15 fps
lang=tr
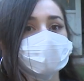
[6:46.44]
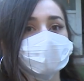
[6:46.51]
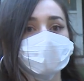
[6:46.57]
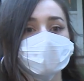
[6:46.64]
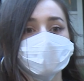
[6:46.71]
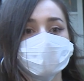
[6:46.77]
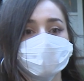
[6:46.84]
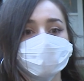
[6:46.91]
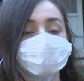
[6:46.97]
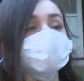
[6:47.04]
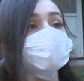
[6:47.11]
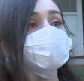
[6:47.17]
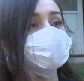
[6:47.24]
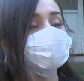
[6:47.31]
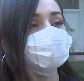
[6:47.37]
E,
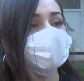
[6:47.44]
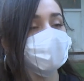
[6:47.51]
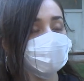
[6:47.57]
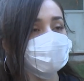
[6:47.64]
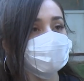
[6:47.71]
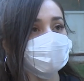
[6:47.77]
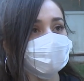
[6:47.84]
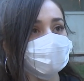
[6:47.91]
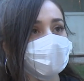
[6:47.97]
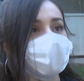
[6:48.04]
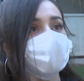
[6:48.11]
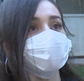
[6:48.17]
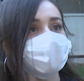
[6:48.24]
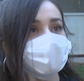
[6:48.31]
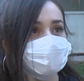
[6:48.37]
Muse'un
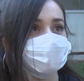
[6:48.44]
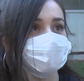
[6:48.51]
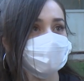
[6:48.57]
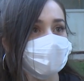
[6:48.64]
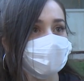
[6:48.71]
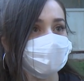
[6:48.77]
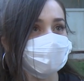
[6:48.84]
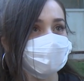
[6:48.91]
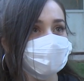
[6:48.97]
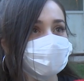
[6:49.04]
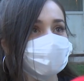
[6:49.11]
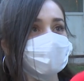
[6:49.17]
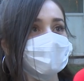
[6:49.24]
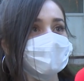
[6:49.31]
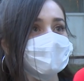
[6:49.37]
Uprising şarkısı.
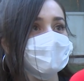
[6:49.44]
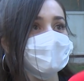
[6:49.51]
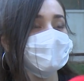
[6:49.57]
Ne diyor